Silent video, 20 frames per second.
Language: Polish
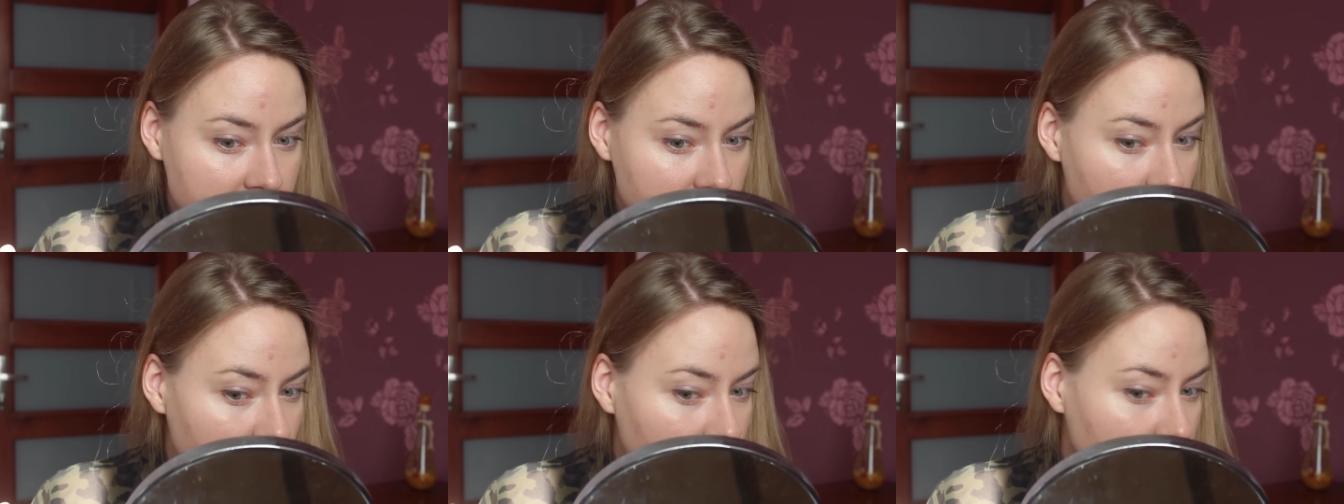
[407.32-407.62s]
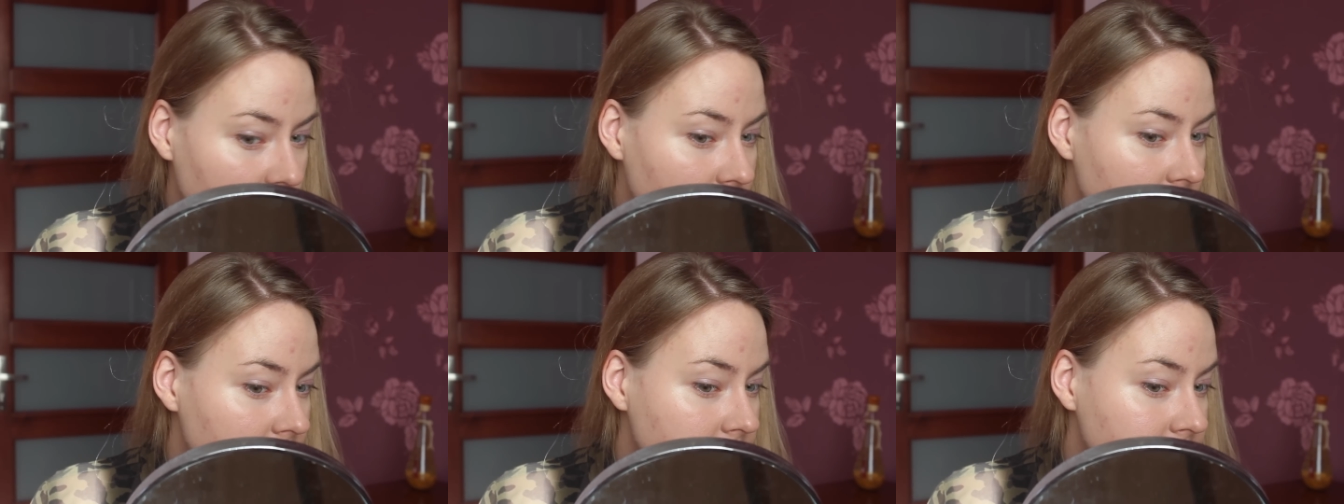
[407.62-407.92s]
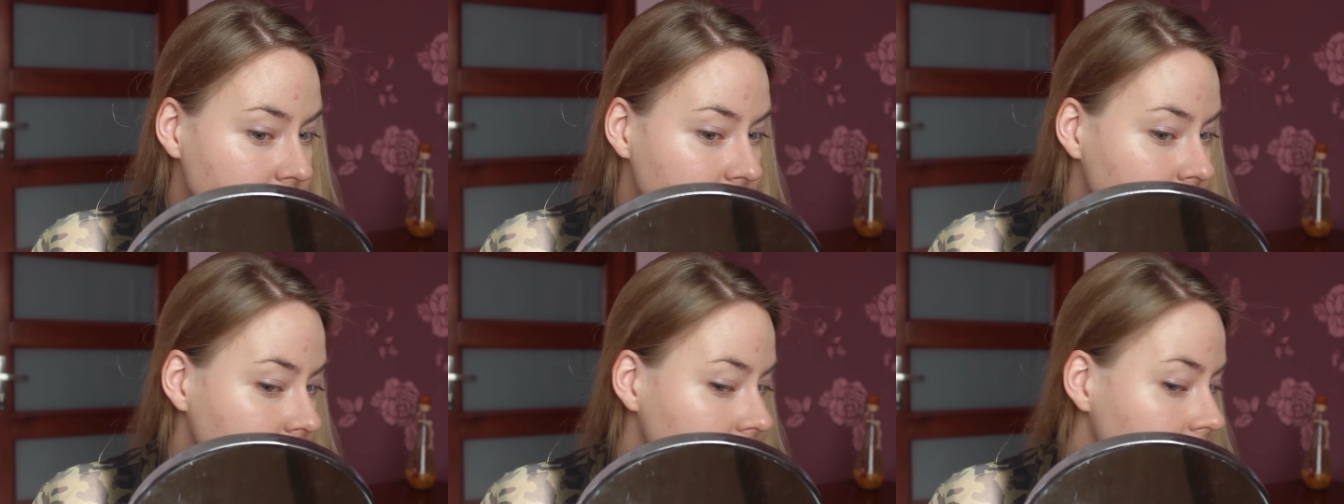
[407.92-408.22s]
ten kolor.
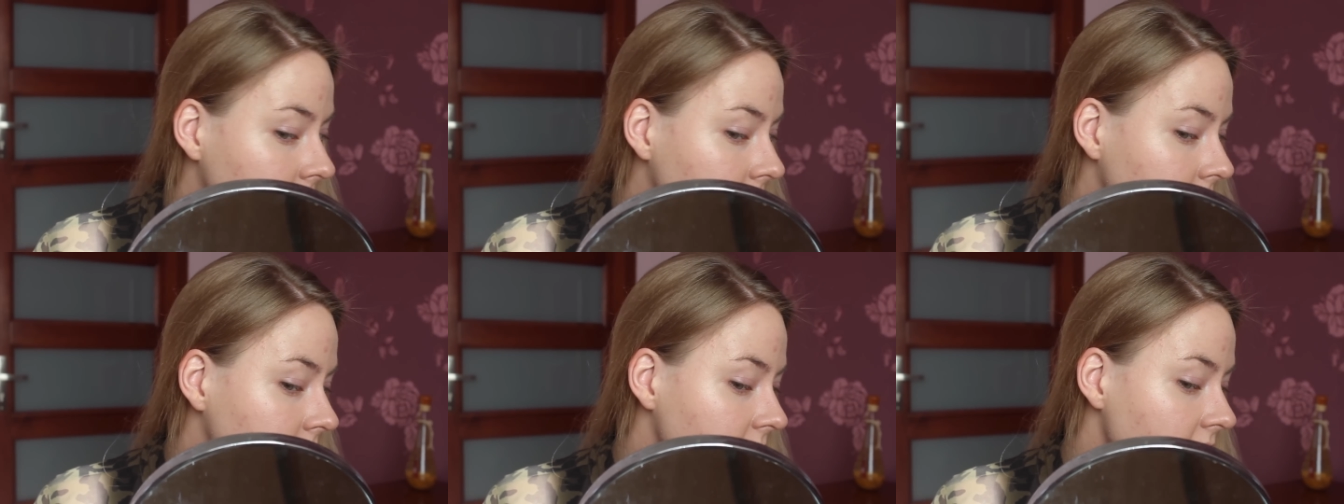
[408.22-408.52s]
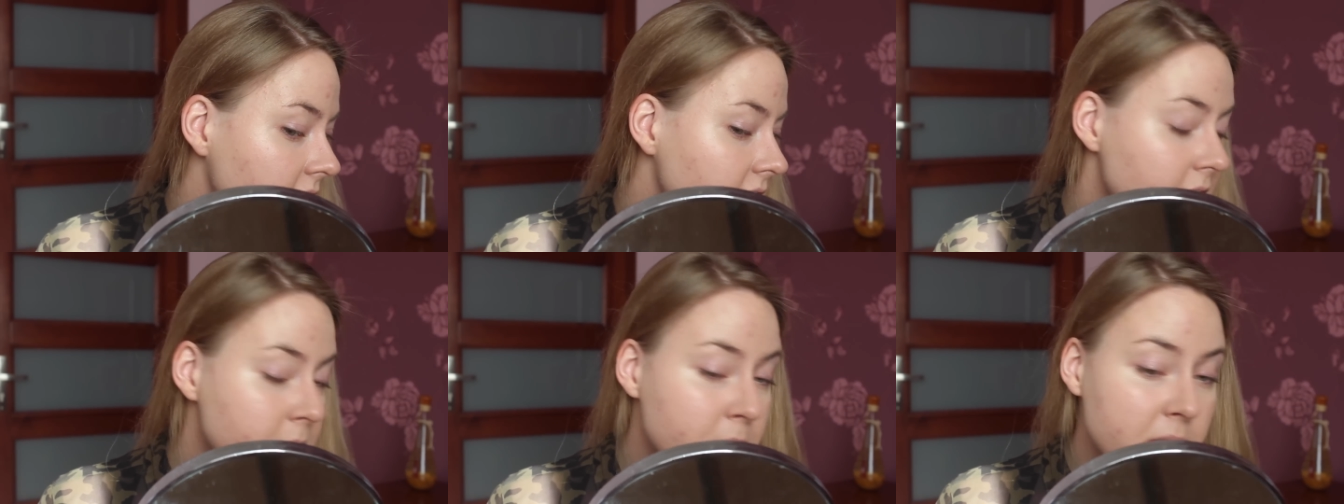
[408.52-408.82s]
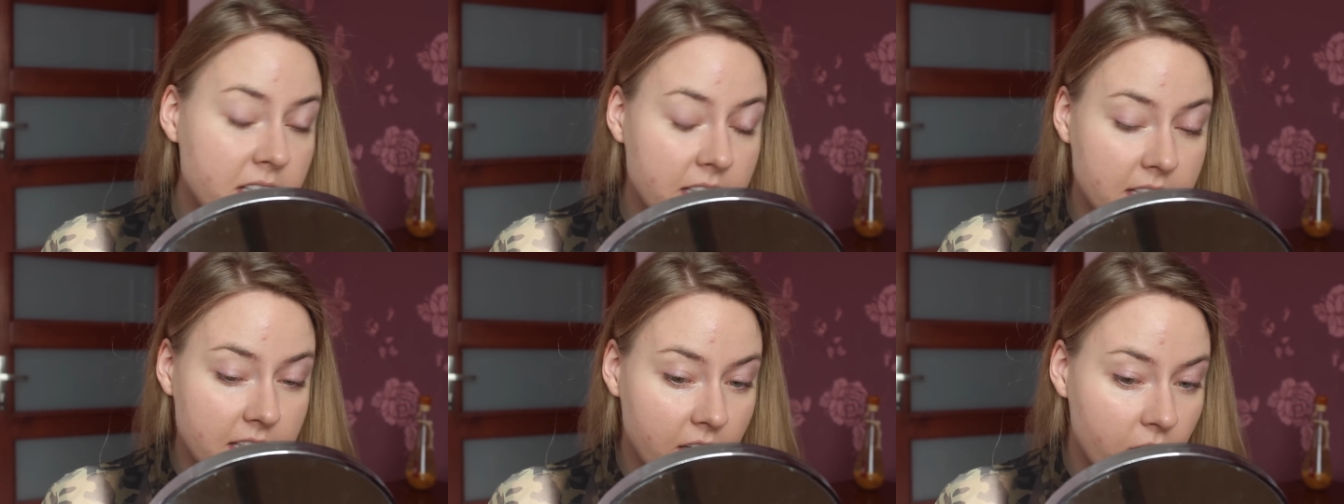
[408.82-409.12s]

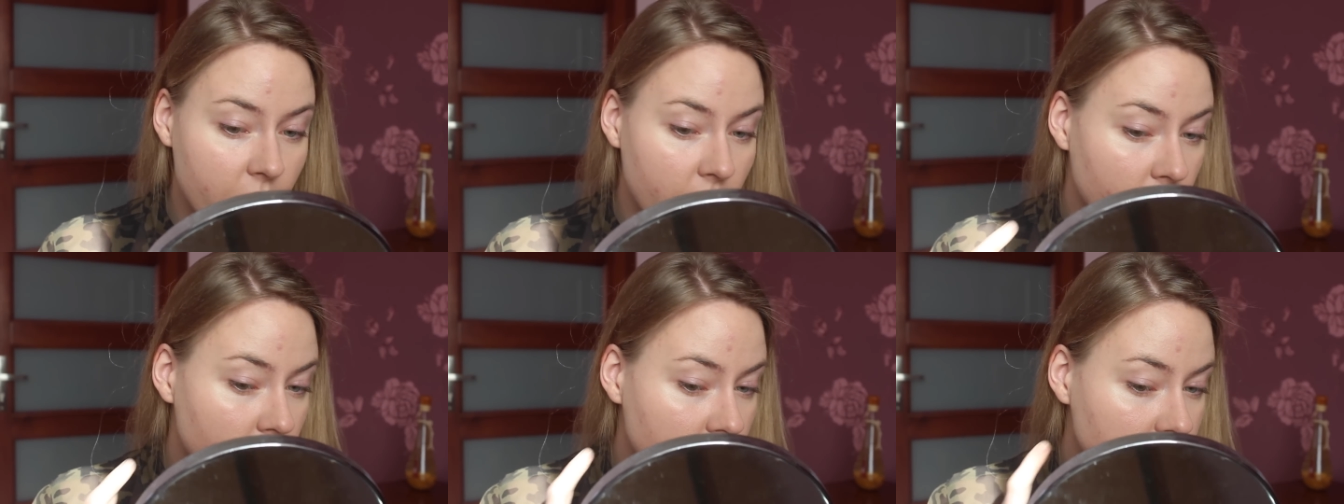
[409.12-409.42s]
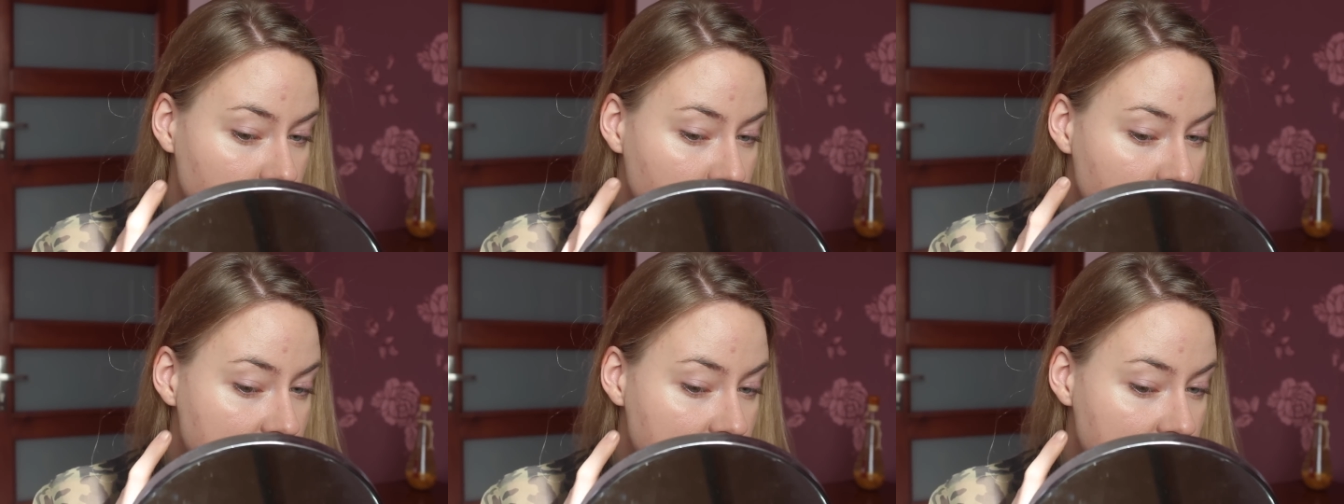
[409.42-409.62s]
Gdyby nie ten kolor,